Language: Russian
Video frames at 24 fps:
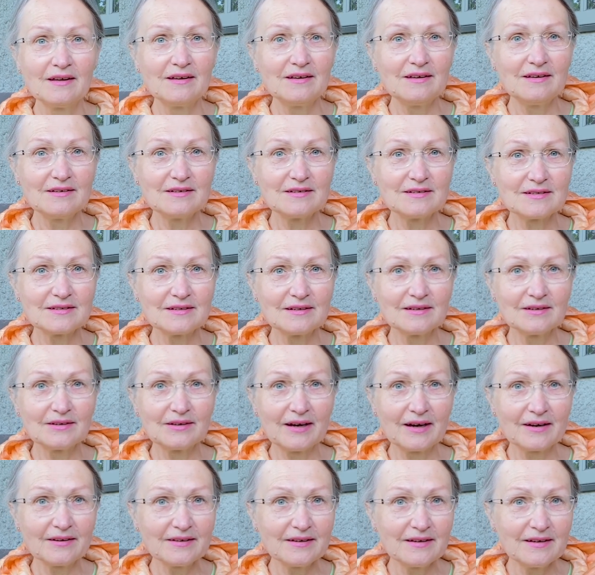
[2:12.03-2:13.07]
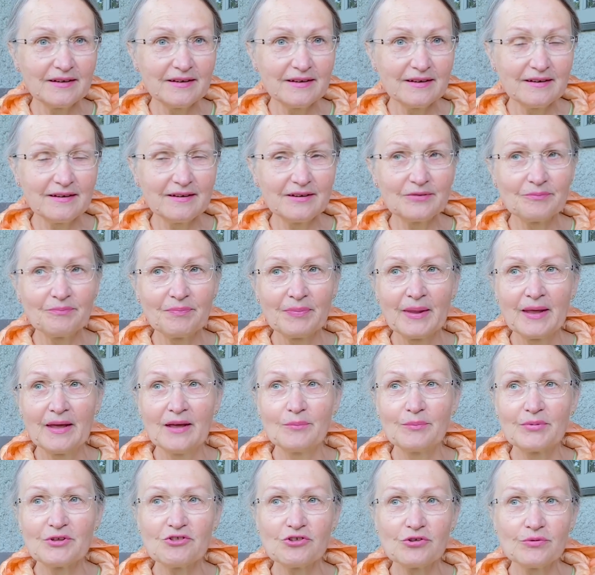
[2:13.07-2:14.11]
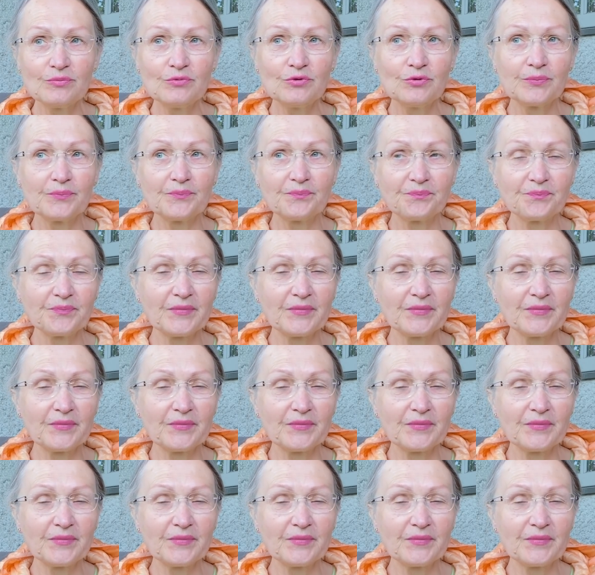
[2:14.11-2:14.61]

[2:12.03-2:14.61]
из э, карты лилии. Почему?